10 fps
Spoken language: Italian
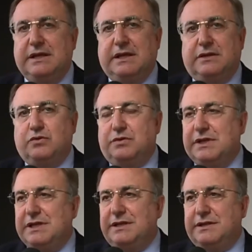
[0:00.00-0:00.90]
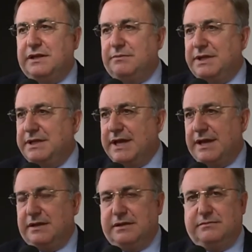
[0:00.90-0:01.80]
e a tutti gli
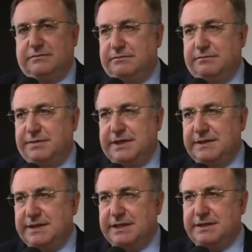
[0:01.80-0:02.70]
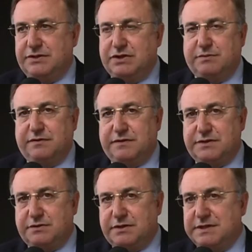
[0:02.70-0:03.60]
intermediari, mm, per intenderci i
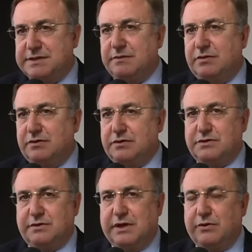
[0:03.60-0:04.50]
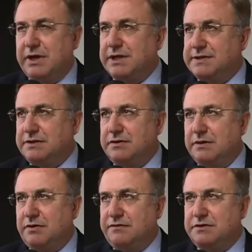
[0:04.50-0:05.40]
professionisti piuttosto che le organizzazioni
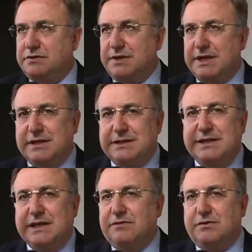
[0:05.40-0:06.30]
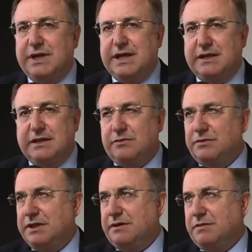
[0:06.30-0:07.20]
professionali, di lavorare da un
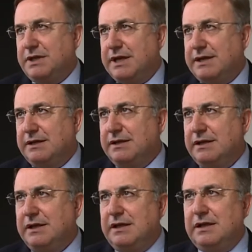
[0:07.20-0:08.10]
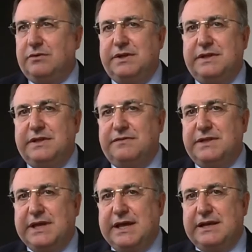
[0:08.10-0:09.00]
terminale, quindi di
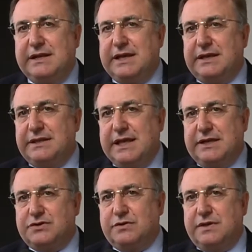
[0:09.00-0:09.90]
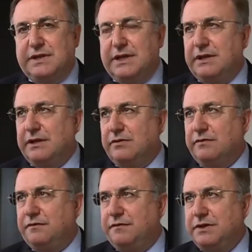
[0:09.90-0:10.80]
evitare il cartaceo, di andare negli
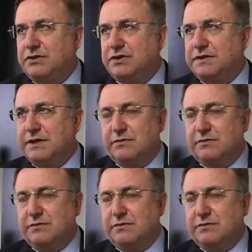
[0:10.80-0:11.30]
uffici se